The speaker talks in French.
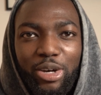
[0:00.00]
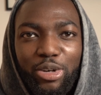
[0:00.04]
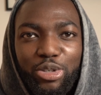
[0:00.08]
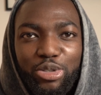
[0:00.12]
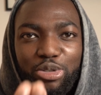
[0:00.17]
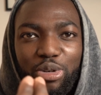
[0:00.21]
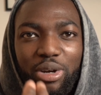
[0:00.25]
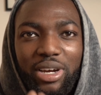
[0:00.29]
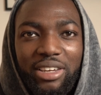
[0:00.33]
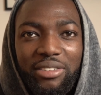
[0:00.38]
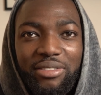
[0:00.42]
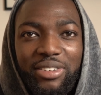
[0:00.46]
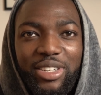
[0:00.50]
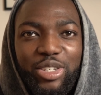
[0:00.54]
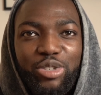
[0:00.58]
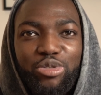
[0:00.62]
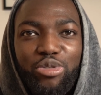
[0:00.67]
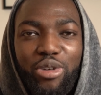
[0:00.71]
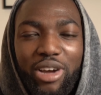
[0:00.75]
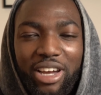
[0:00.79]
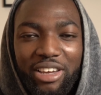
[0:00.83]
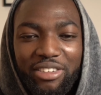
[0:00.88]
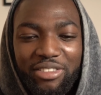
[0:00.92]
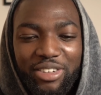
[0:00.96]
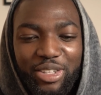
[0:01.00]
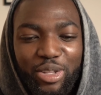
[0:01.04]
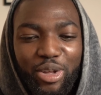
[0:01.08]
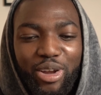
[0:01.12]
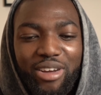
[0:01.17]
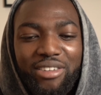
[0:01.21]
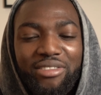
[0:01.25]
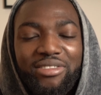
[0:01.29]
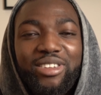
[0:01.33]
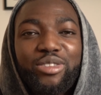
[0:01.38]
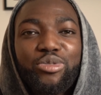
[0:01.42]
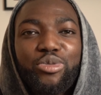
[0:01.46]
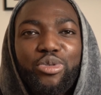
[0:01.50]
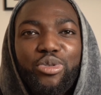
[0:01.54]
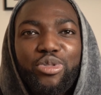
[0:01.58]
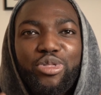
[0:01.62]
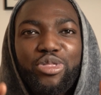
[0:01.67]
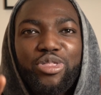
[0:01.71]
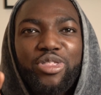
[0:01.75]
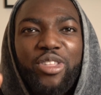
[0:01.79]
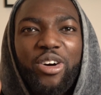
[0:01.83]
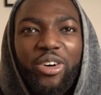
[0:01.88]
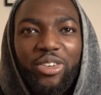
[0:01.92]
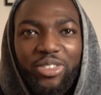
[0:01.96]
quand je suis arrivé, je suis arrivé dans la ville de
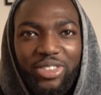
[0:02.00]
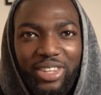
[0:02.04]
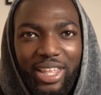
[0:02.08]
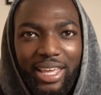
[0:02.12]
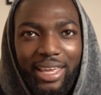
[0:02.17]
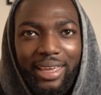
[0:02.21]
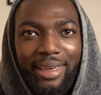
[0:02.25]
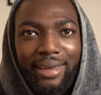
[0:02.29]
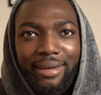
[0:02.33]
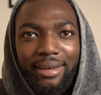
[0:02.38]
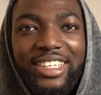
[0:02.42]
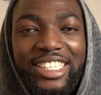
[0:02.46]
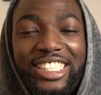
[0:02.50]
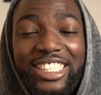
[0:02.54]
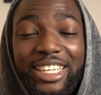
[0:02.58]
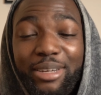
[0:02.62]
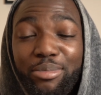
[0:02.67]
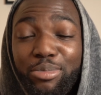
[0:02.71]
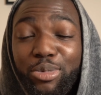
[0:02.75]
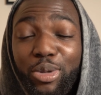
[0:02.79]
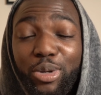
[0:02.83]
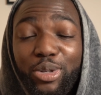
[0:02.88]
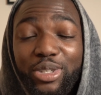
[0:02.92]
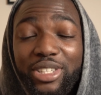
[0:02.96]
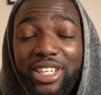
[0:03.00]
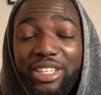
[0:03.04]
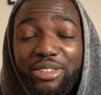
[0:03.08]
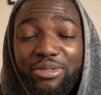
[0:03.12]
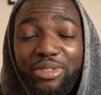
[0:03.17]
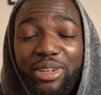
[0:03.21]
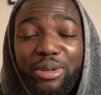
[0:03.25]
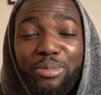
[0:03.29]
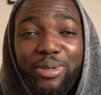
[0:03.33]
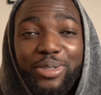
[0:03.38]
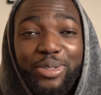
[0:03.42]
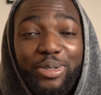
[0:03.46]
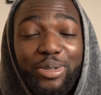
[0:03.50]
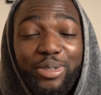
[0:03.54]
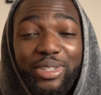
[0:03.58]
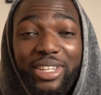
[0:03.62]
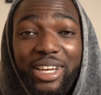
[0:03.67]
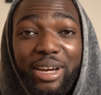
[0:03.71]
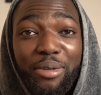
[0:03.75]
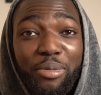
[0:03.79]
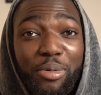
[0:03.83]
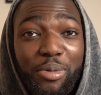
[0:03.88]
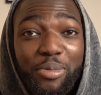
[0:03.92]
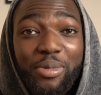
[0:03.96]
Nanterre. J'aime trop cette ville parce que
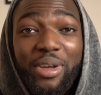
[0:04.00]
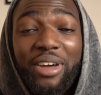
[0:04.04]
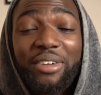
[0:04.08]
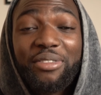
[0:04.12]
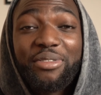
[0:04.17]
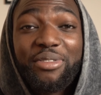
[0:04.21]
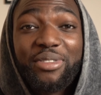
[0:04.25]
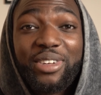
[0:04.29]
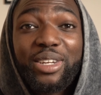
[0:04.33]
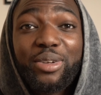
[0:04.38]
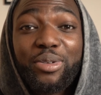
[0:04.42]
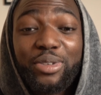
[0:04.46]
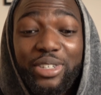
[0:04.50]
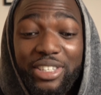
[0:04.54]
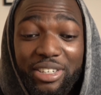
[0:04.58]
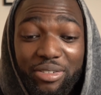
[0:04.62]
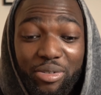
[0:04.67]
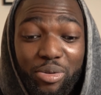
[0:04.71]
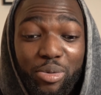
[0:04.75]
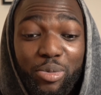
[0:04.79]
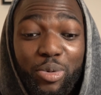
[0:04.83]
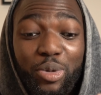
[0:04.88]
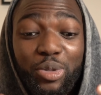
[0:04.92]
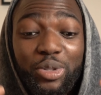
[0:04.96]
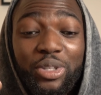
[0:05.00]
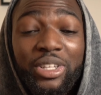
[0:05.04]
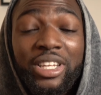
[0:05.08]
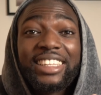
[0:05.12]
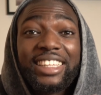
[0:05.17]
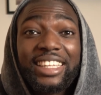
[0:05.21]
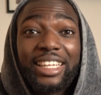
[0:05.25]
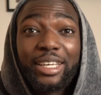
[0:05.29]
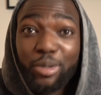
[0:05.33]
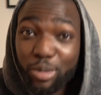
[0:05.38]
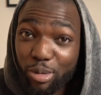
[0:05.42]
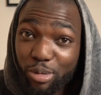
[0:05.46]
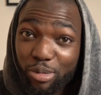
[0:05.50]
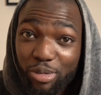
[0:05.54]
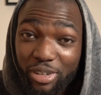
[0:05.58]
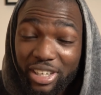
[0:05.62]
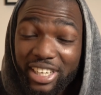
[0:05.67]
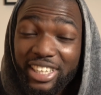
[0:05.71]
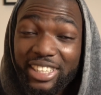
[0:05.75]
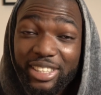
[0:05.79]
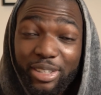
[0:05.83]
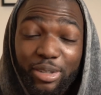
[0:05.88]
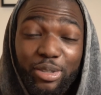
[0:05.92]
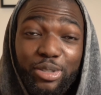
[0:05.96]
c'est la première ville que j'ai vraiment
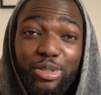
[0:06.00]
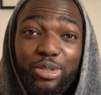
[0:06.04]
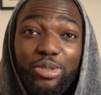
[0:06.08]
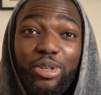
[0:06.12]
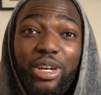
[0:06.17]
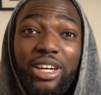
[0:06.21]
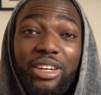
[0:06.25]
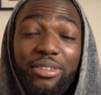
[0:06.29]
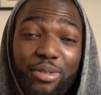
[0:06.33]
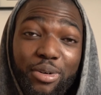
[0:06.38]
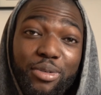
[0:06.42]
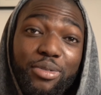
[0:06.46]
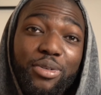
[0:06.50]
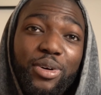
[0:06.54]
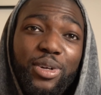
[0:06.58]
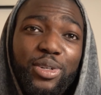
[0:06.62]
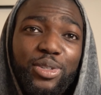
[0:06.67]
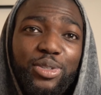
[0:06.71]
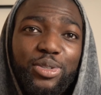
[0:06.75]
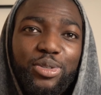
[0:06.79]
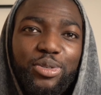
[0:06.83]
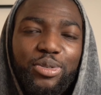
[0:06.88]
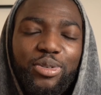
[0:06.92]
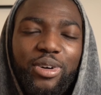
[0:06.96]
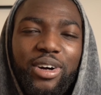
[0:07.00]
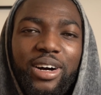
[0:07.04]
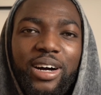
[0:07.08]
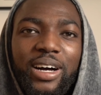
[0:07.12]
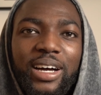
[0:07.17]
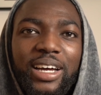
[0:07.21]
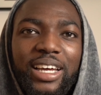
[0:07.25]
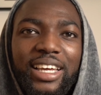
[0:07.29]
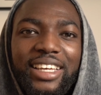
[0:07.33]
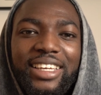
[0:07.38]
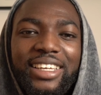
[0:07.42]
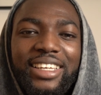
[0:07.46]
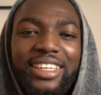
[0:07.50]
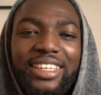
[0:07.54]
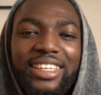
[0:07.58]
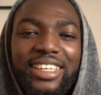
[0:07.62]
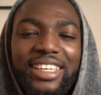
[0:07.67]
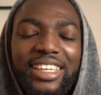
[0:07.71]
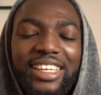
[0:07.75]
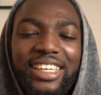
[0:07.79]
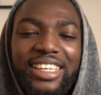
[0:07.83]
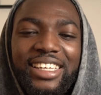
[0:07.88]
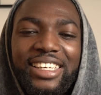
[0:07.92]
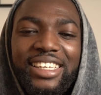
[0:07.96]
découverte quand je suis arrivé en France, tu vois. Et,
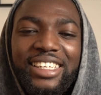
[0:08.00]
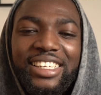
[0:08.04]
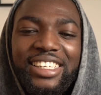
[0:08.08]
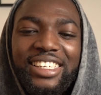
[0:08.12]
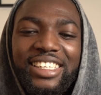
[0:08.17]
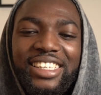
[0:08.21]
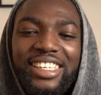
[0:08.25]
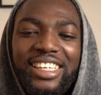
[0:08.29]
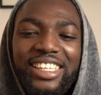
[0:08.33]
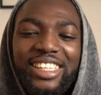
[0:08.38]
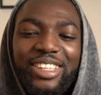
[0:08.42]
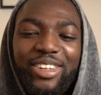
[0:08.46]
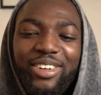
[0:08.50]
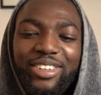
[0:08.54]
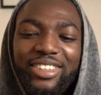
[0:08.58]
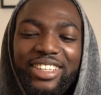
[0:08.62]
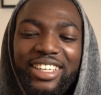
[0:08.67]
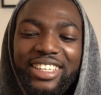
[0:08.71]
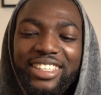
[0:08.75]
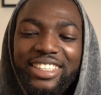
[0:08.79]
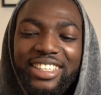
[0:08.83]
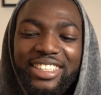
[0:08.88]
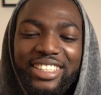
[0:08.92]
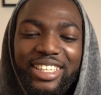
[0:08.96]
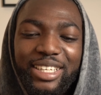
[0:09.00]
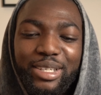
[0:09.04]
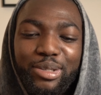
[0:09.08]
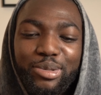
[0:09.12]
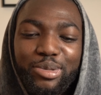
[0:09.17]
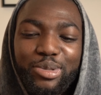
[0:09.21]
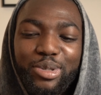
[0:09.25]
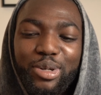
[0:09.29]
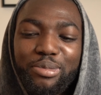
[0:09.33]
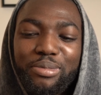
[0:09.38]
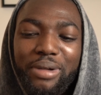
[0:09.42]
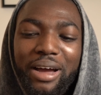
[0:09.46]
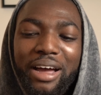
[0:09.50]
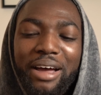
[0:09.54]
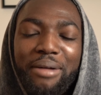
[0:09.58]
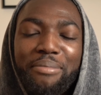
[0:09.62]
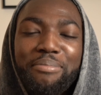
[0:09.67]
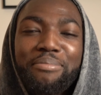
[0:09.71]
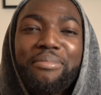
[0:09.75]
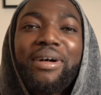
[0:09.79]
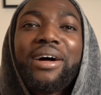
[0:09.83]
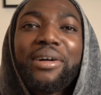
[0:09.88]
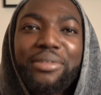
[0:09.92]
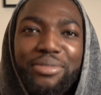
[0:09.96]
et, Nanterre, ça sera toujours ma,
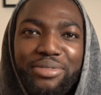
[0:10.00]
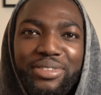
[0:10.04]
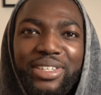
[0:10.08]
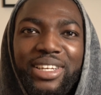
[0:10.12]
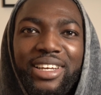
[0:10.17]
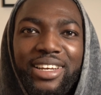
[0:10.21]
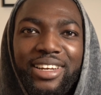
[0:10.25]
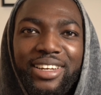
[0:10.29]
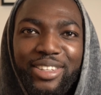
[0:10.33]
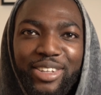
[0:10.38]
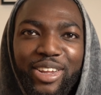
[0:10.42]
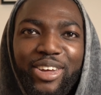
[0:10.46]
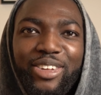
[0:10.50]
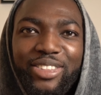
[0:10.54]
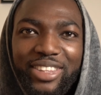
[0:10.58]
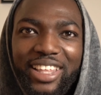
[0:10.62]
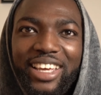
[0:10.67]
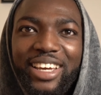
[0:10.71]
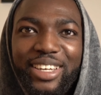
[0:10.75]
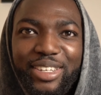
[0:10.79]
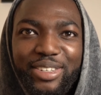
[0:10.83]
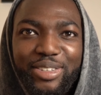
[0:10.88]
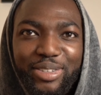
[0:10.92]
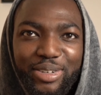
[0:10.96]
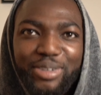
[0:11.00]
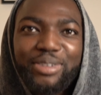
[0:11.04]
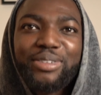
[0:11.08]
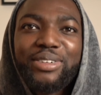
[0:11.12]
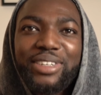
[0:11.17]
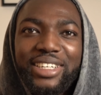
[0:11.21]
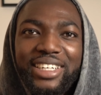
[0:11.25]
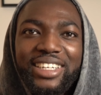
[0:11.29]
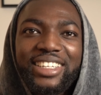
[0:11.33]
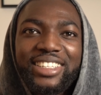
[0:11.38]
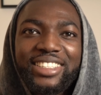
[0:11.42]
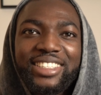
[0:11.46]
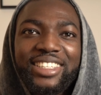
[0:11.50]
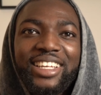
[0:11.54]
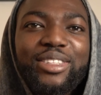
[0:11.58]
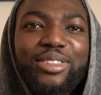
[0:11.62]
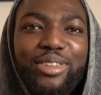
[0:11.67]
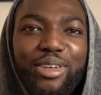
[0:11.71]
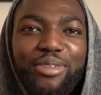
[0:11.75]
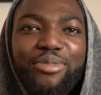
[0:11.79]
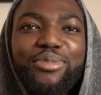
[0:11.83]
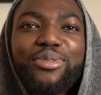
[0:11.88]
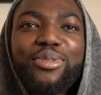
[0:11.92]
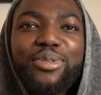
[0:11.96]
ma ville. Nanterre, you know what it is.
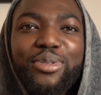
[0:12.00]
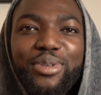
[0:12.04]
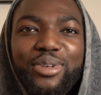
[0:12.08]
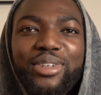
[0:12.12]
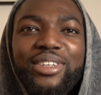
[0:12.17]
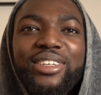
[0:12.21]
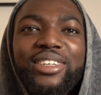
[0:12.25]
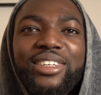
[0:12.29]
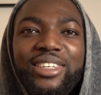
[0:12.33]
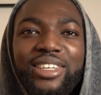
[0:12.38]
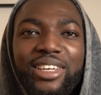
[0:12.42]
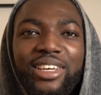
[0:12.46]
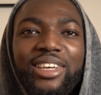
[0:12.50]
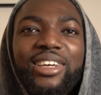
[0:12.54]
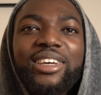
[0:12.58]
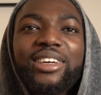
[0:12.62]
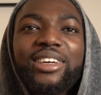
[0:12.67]
9 de I,